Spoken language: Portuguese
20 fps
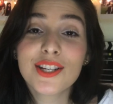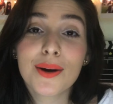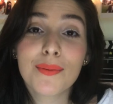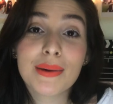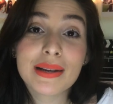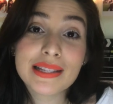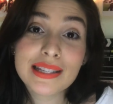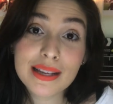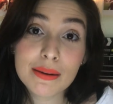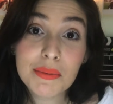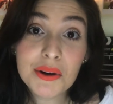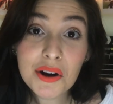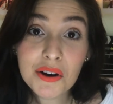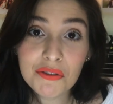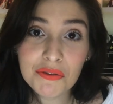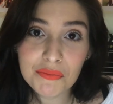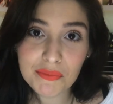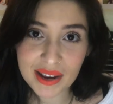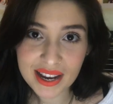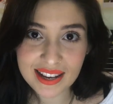chama Summer
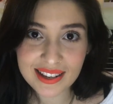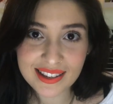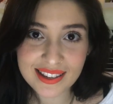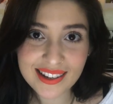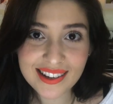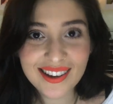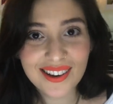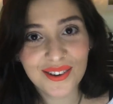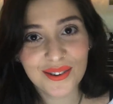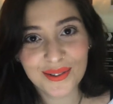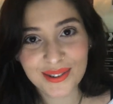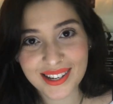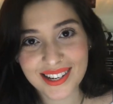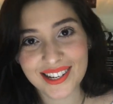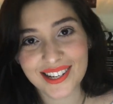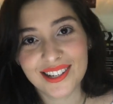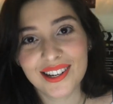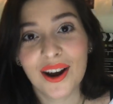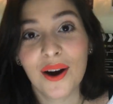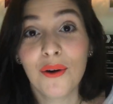of Mesa, ou
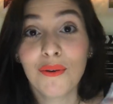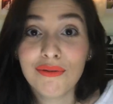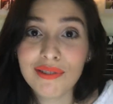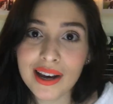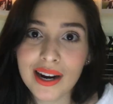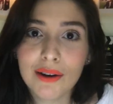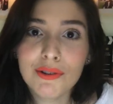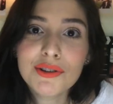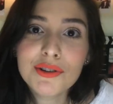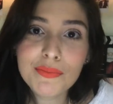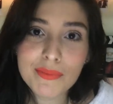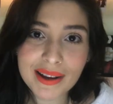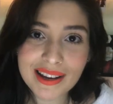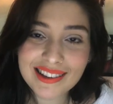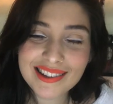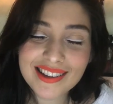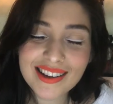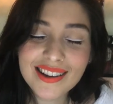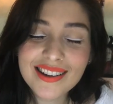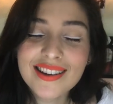seja, O Verão de
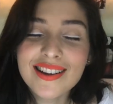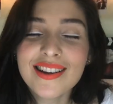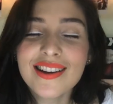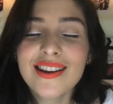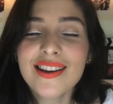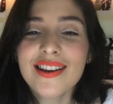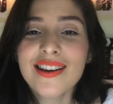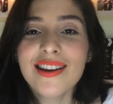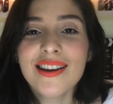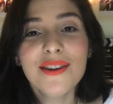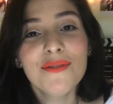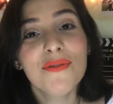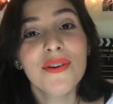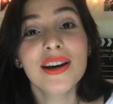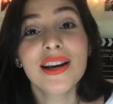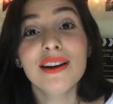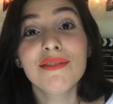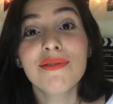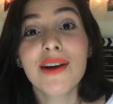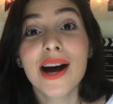Mesa, e foi
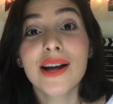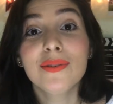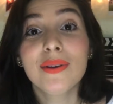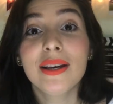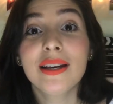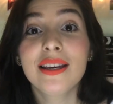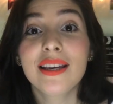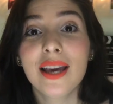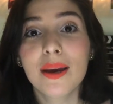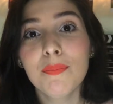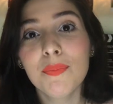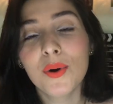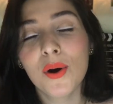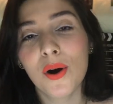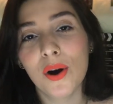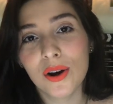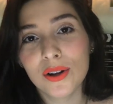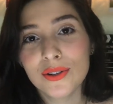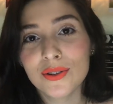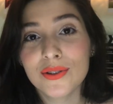gravado em Cape
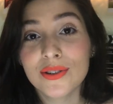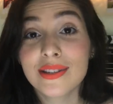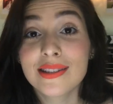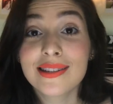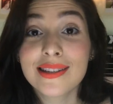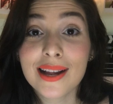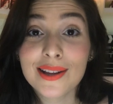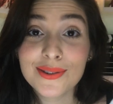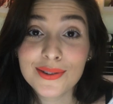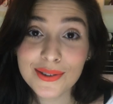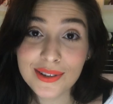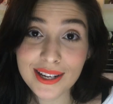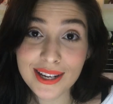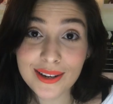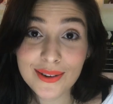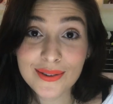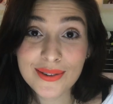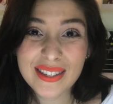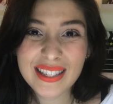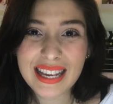Cod, nos Estados
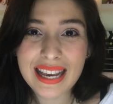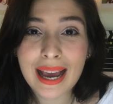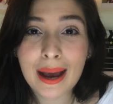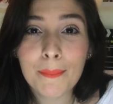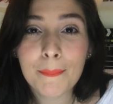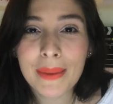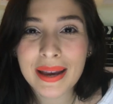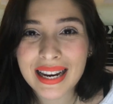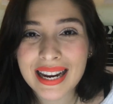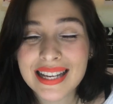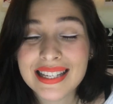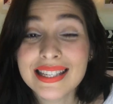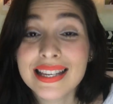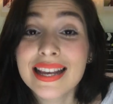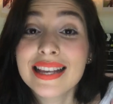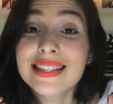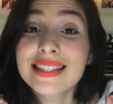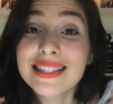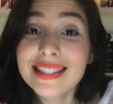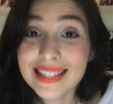Unidos, em apenas
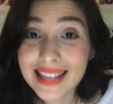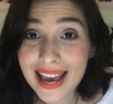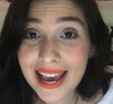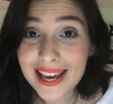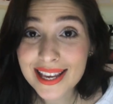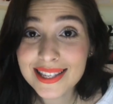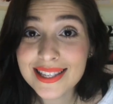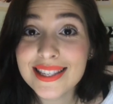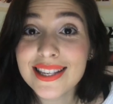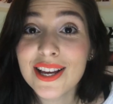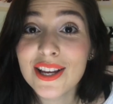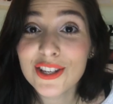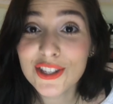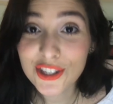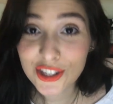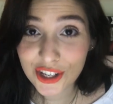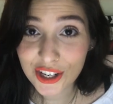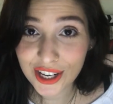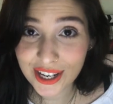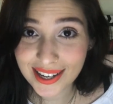seis
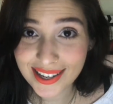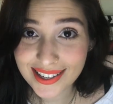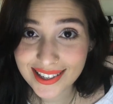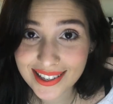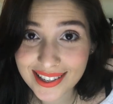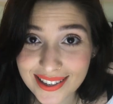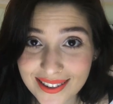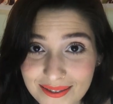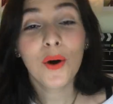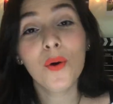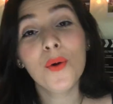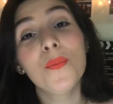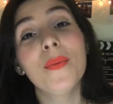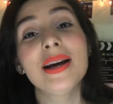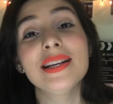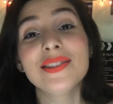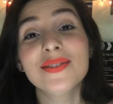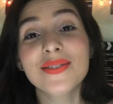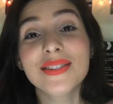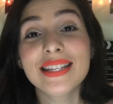dias. O
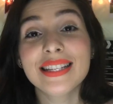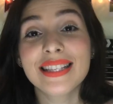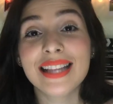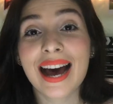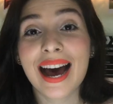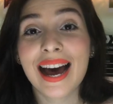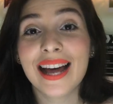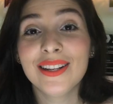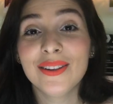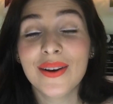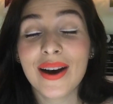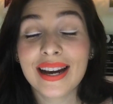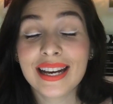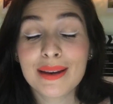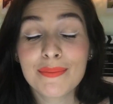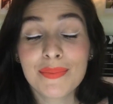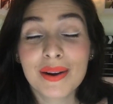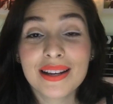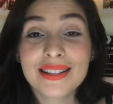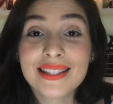mais inusitado é
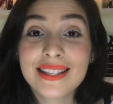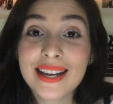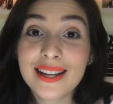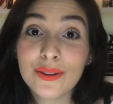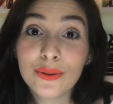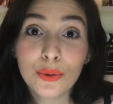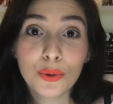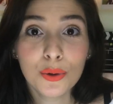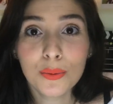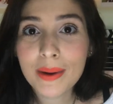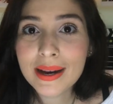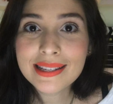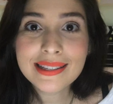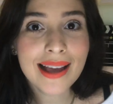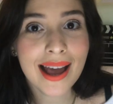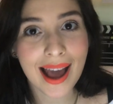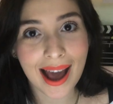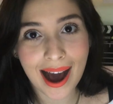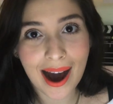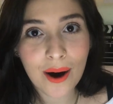que, para ser tudo mais
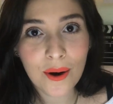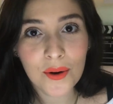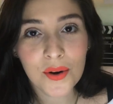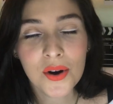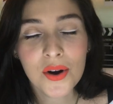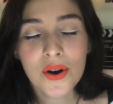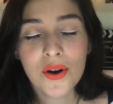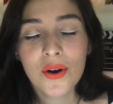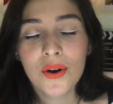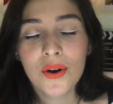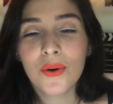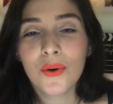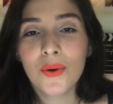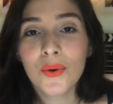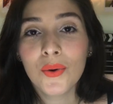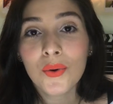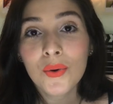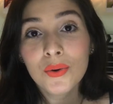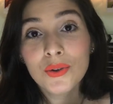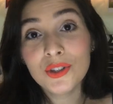real,
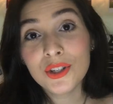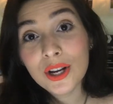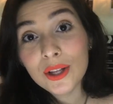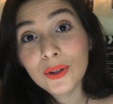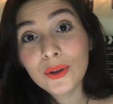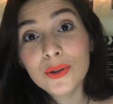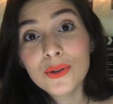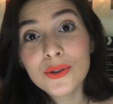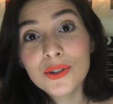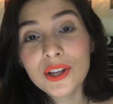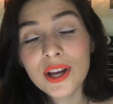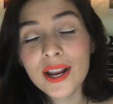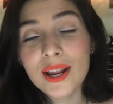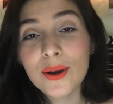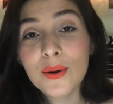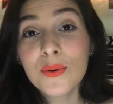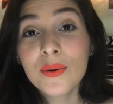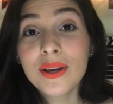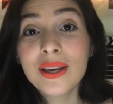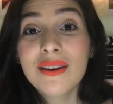o diretor
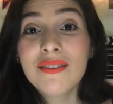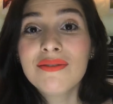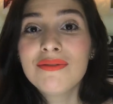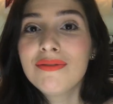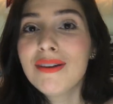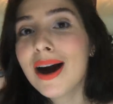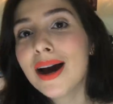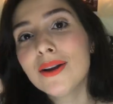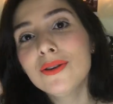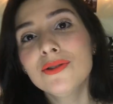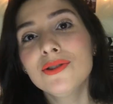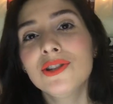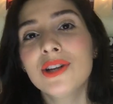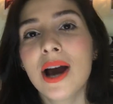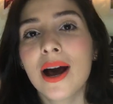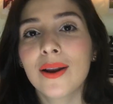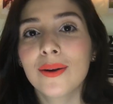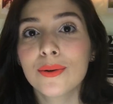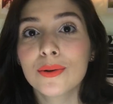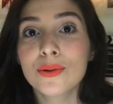sugeriu que vários
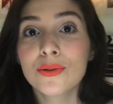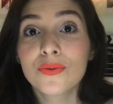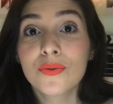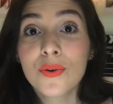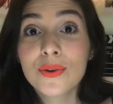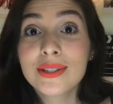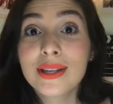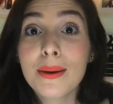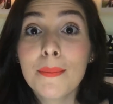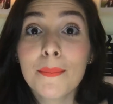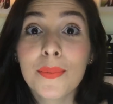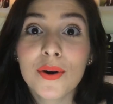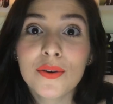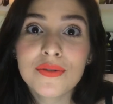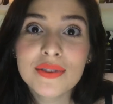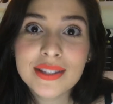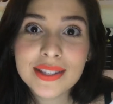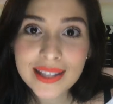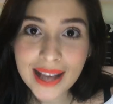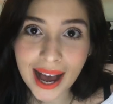diálogos fossem
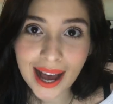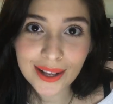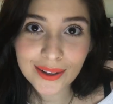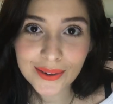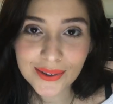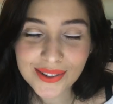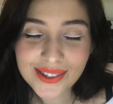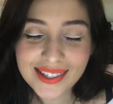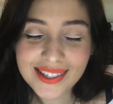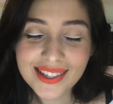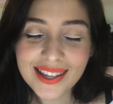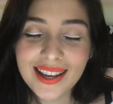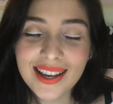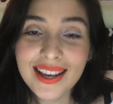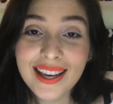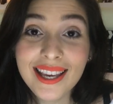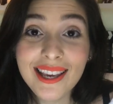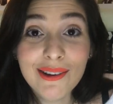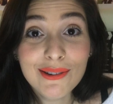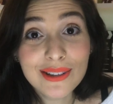improvisados
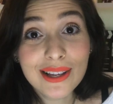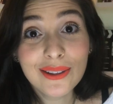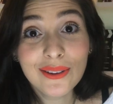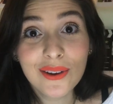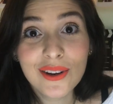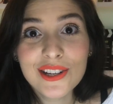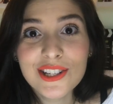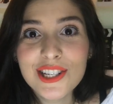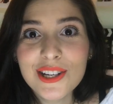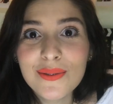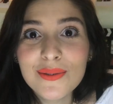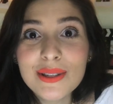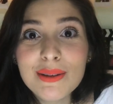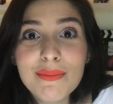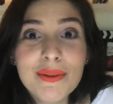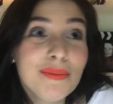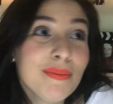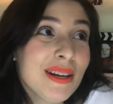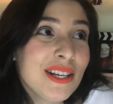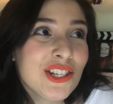e os atores tinham
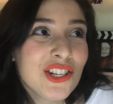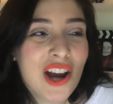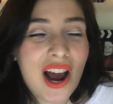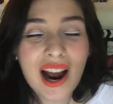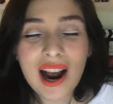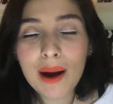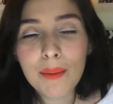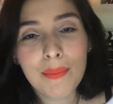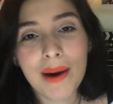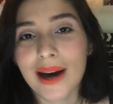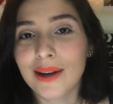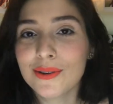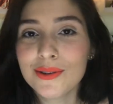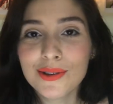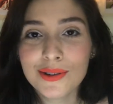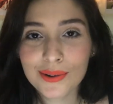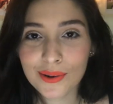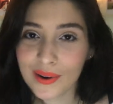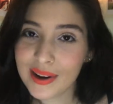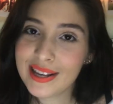simplesmente acabado
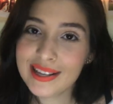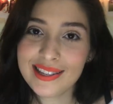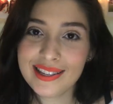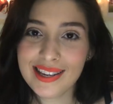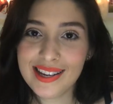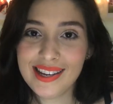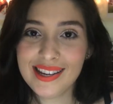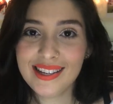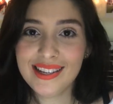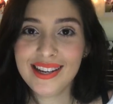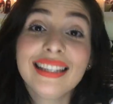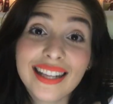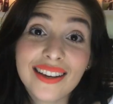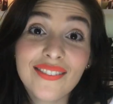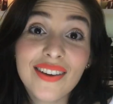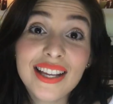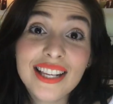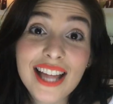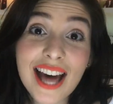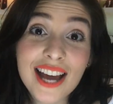de se conhecer. Na
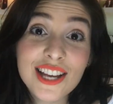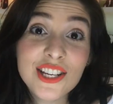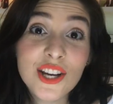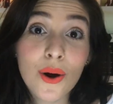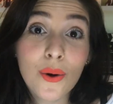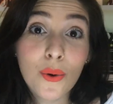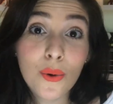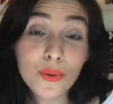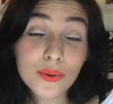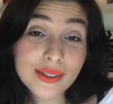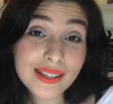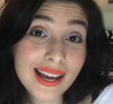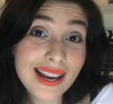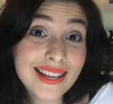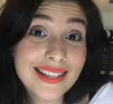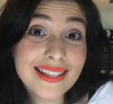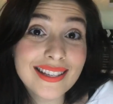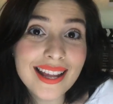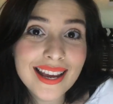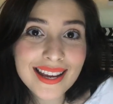verdade, alguns
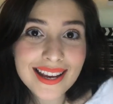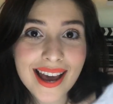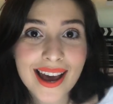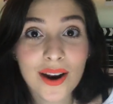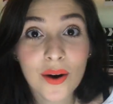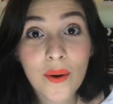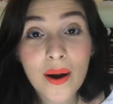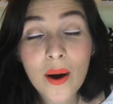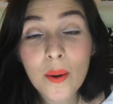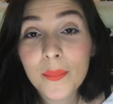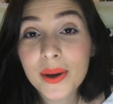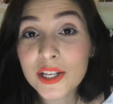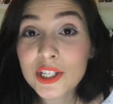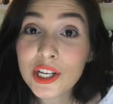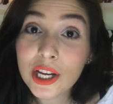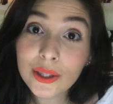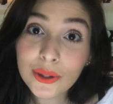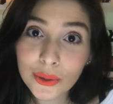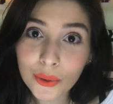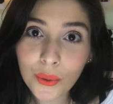deles nem eram
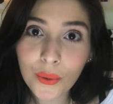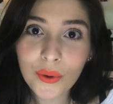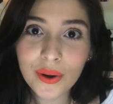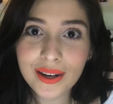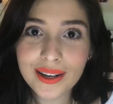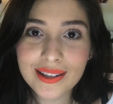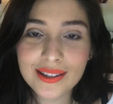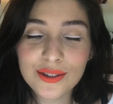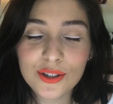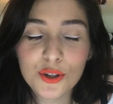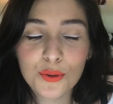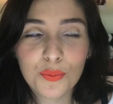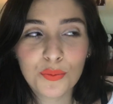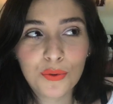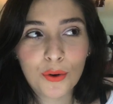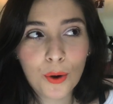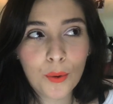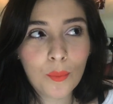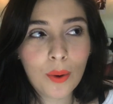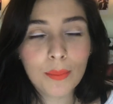realmente atores, tipo,
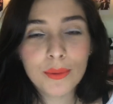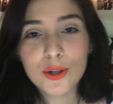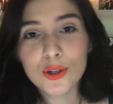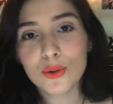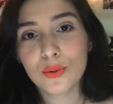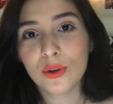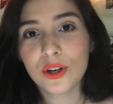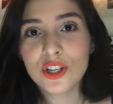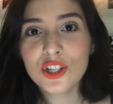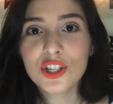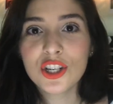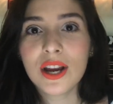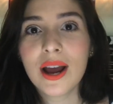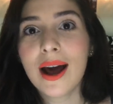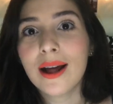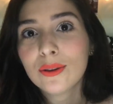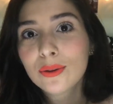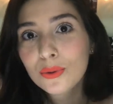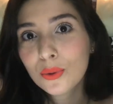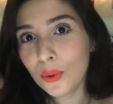foi uma mistura de
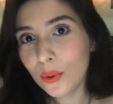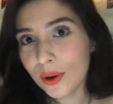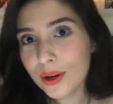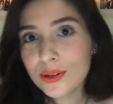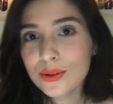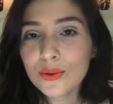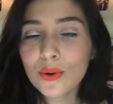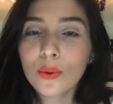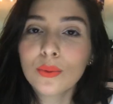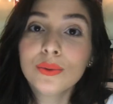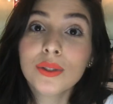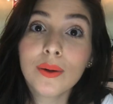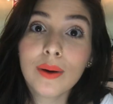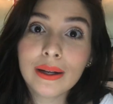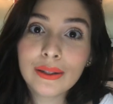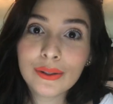atores com não